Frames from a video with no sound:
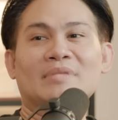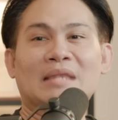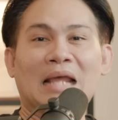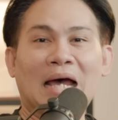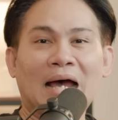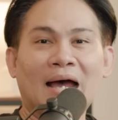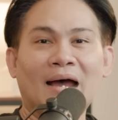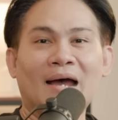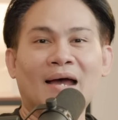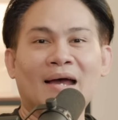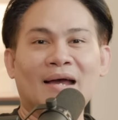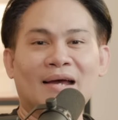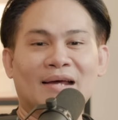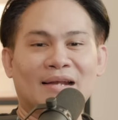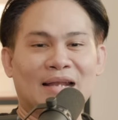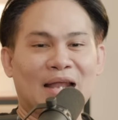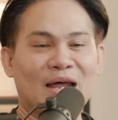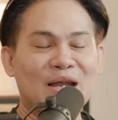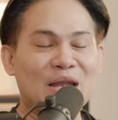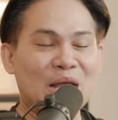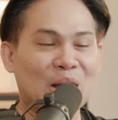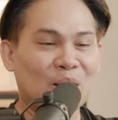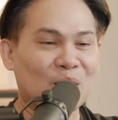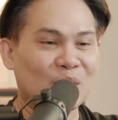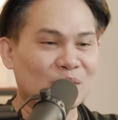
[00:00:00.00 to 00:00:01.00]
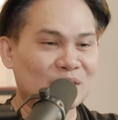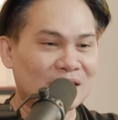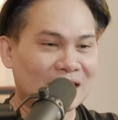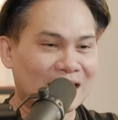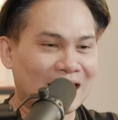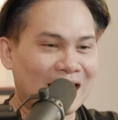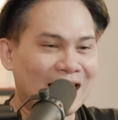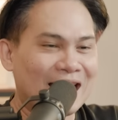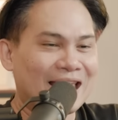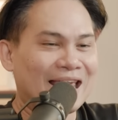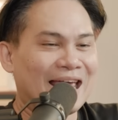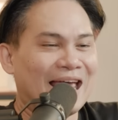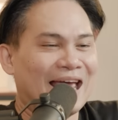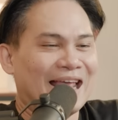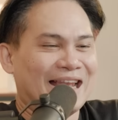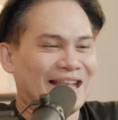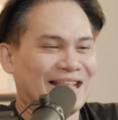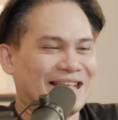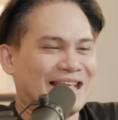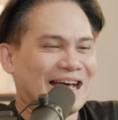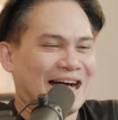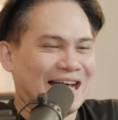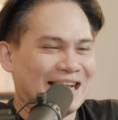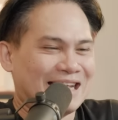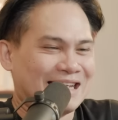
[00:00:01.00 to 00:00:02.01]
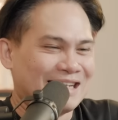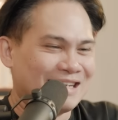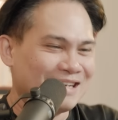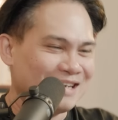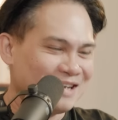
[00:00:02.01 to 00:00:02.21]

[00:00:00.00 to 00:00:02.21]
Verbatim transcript: นะฮะแล้วเดี๋ยวเราจะได้เห็นกัน